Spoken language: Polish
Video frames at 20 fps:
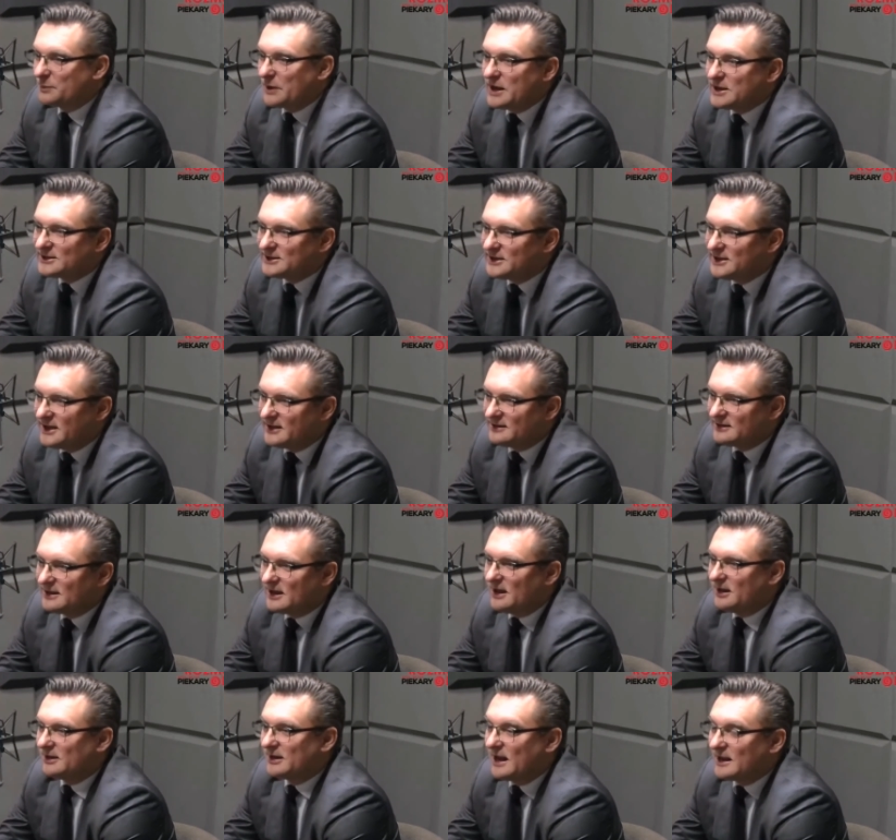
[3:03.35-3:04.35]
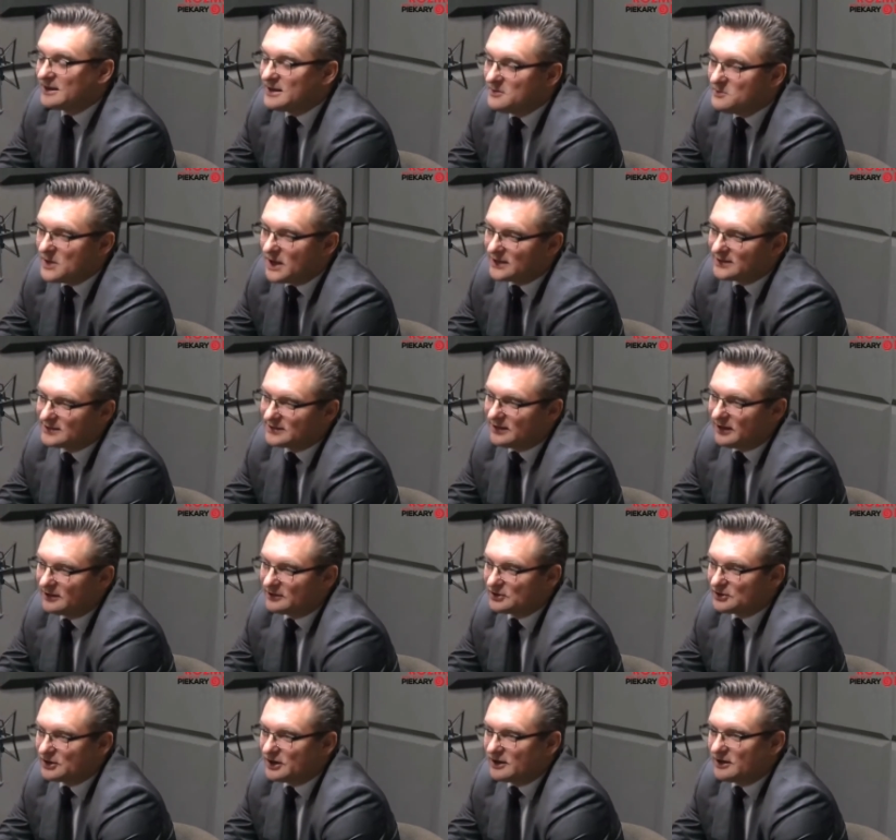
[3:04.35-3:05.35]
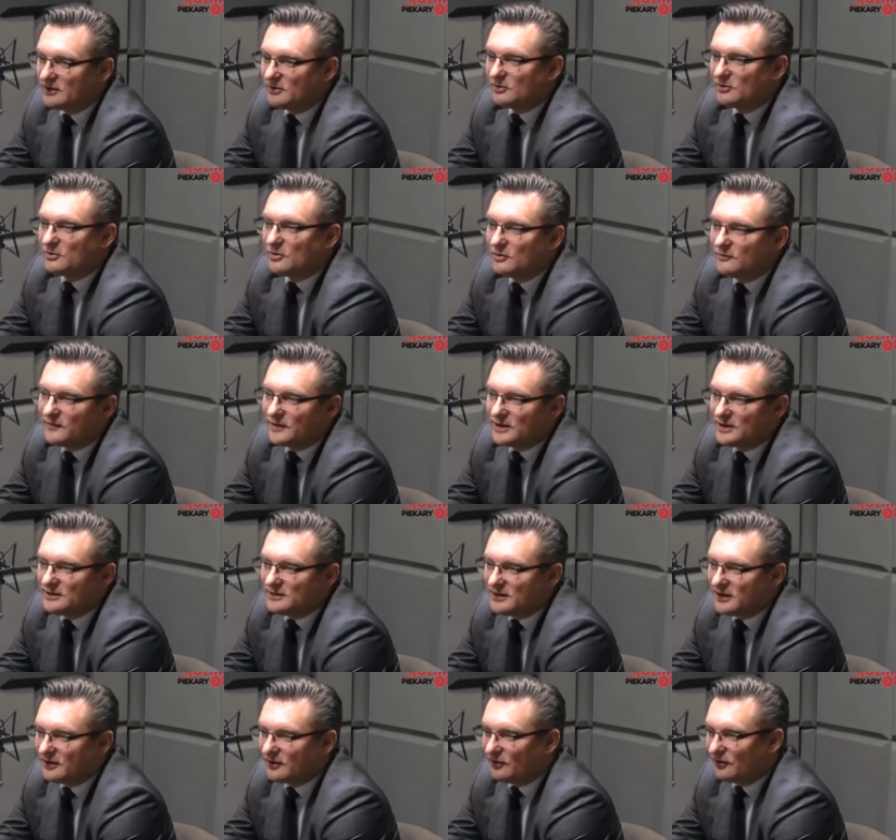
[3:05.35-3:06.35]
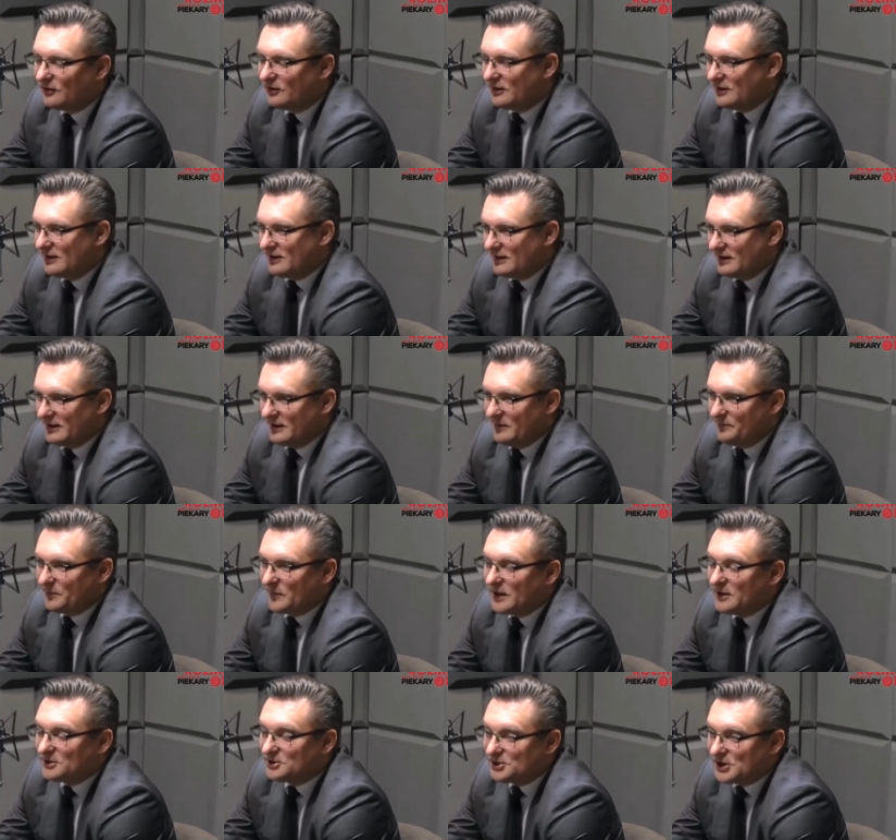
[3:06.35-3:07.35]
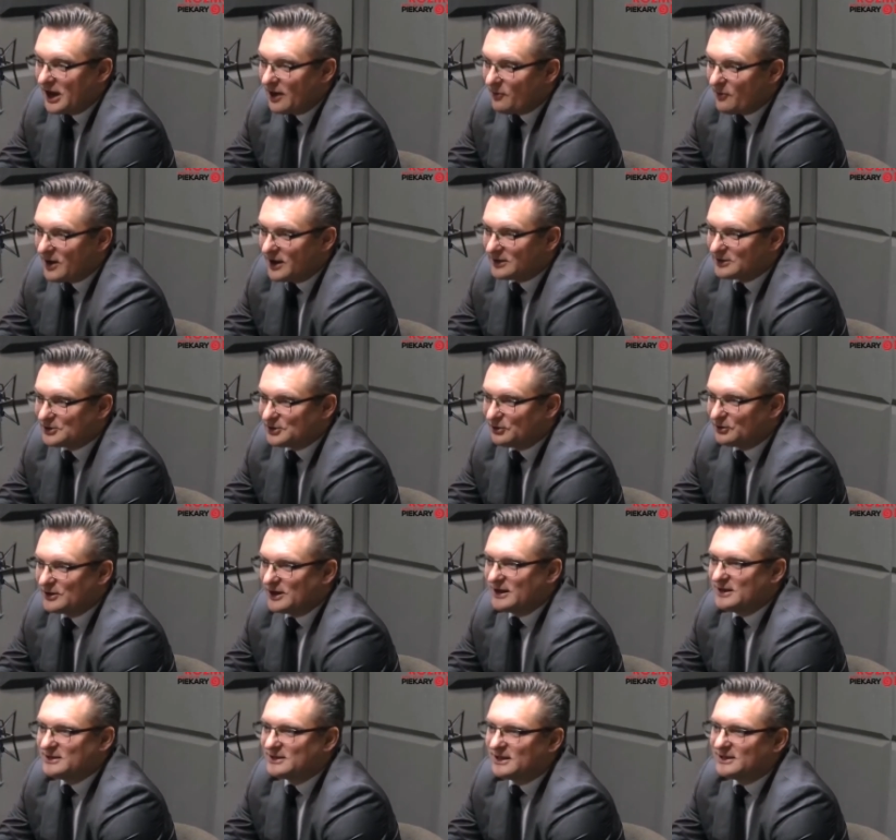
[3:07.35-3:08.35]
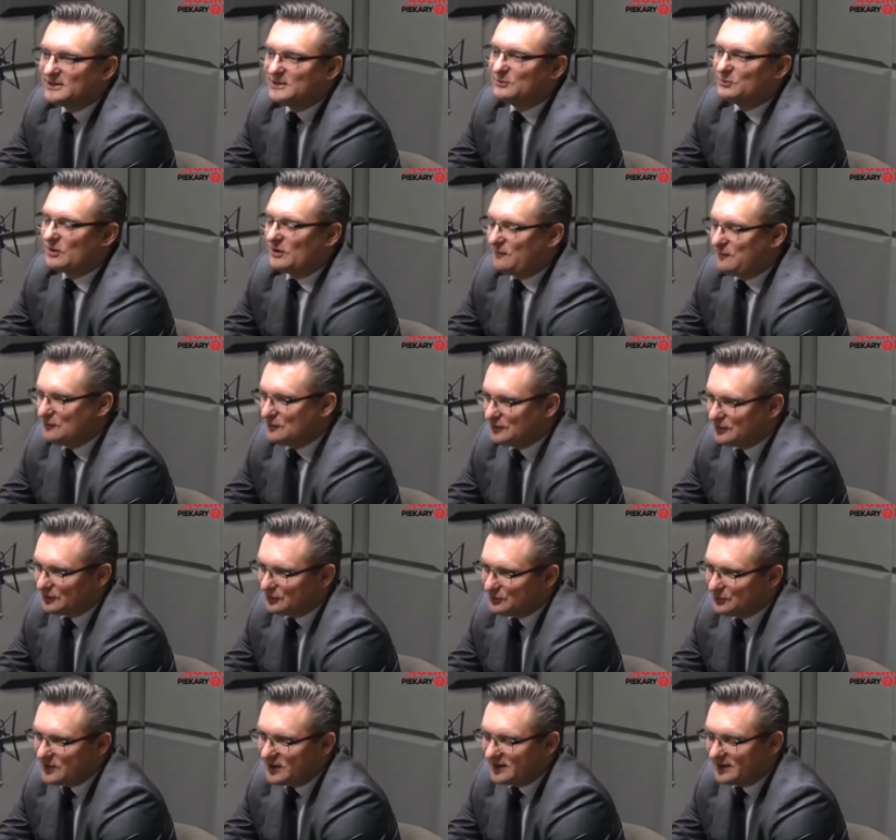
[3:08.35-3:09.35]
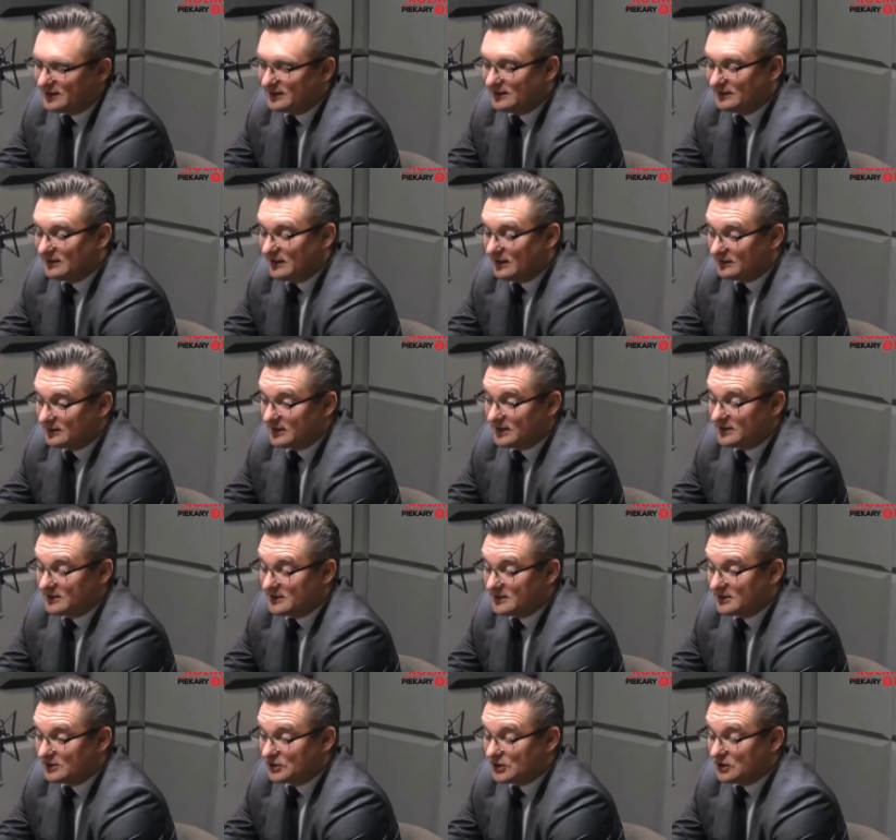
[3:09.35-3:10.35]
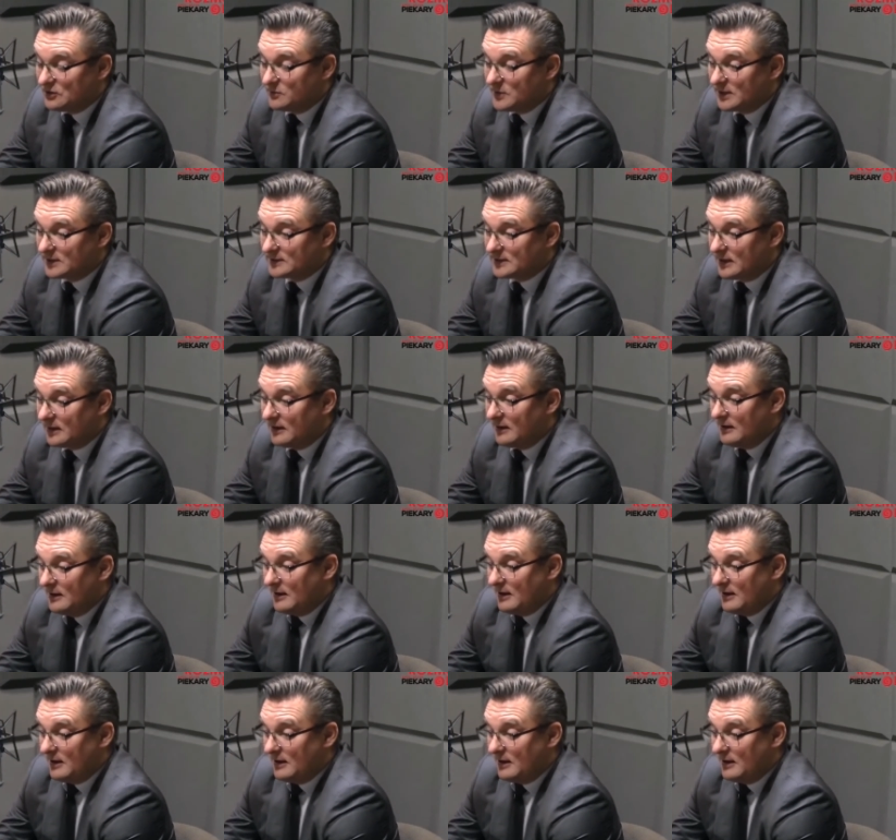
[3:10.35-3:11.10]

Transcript: prezydenta, rady miasta, czy jakiegokolwiek innego ciała, czy organizacji, która funkcjonuje na, na, terenie naszego miasta.